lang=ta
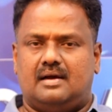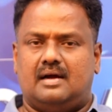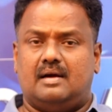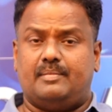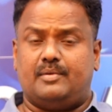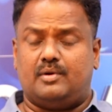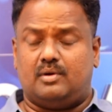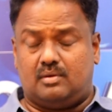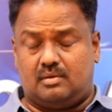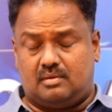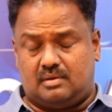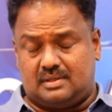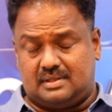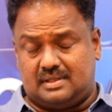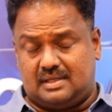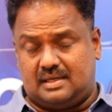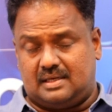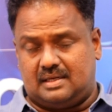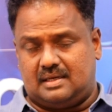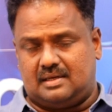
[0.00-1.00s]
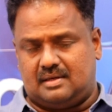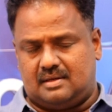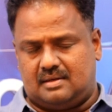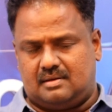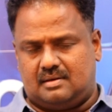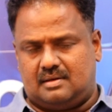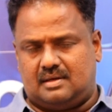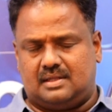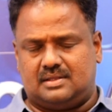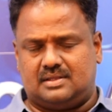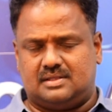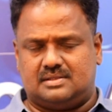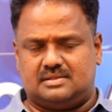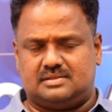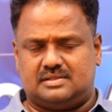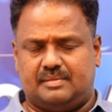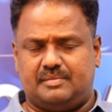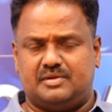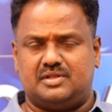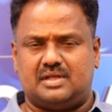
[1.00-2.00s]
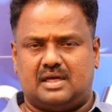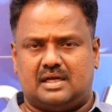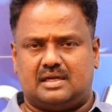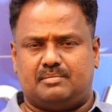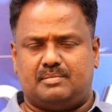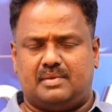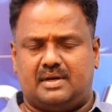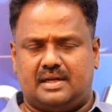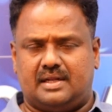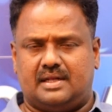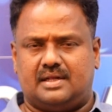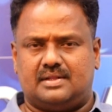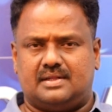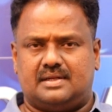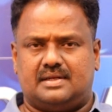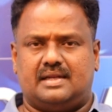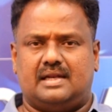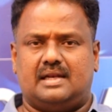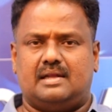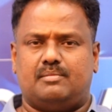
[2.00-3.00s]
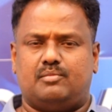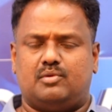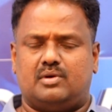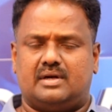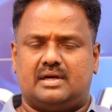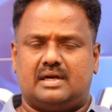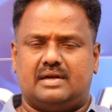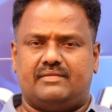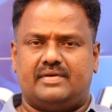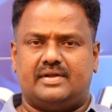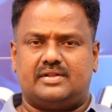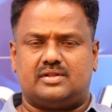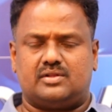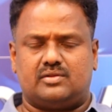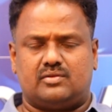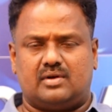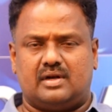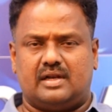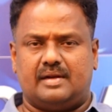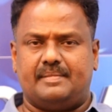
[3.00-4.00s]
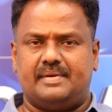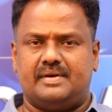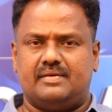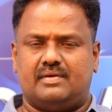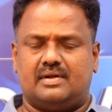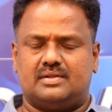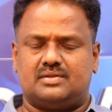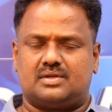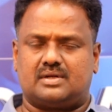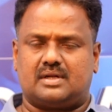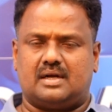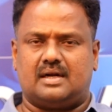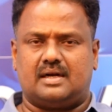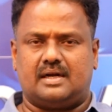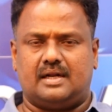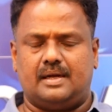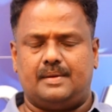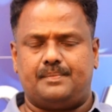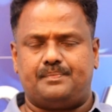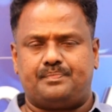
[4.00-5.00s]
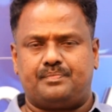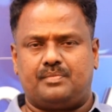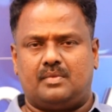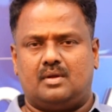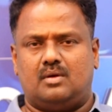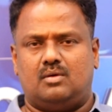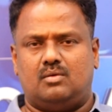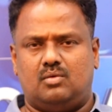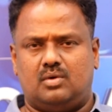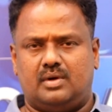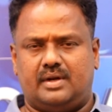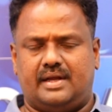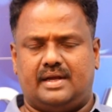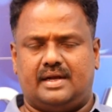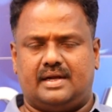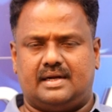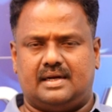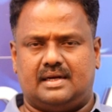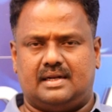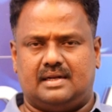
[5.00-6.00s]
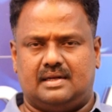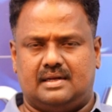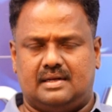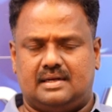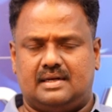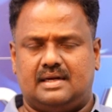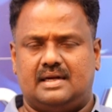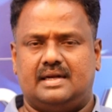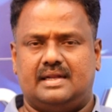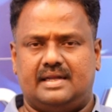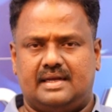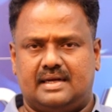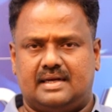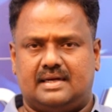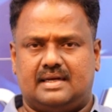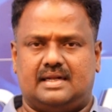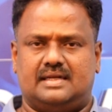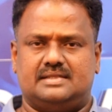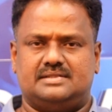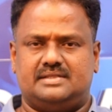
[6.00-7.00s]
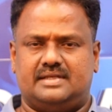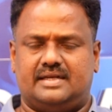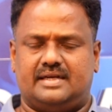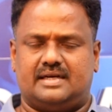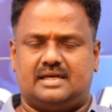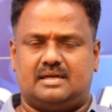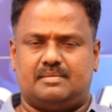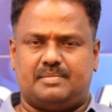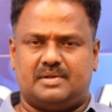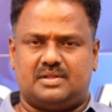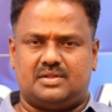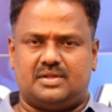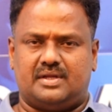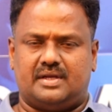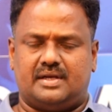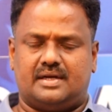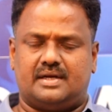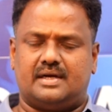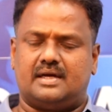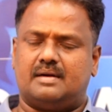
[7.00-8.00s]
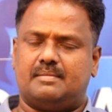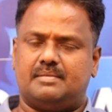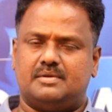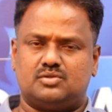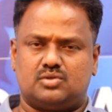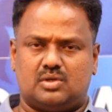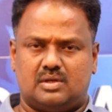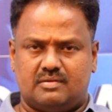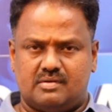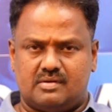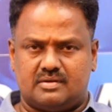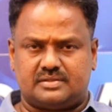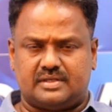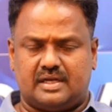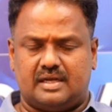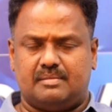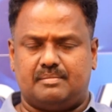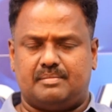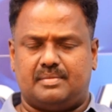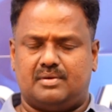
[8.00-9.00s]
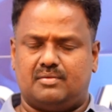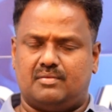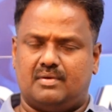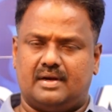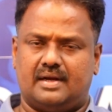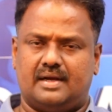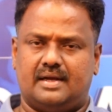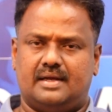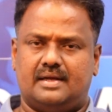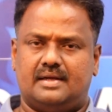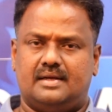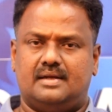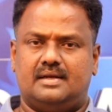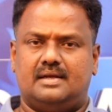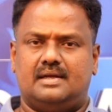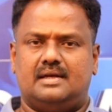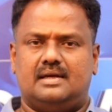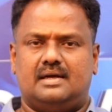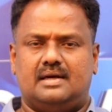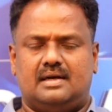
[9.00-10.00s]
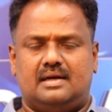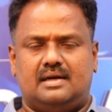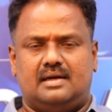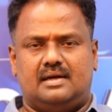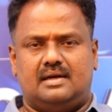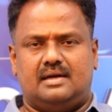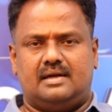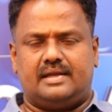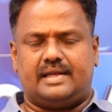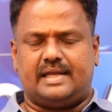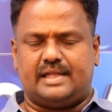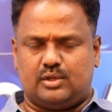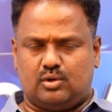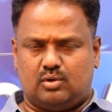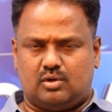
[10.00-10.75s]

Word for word: அப்போது அந்த அந்த ஜமீன்தார் மாதிரி அந்த நில புலன்களை வைத்திருந்தவர்கள் எப்படி வாழ்ந்திருக்காங்கன்னா ஒரு ஏக்கர் ரெண்டு ஏக்கர் அஞ்சு ஏக்கர் பத்து ஏக்கர் அப்படின்னு சொல்லி விவசாயம் பண்ணுவாங்க ஏதோ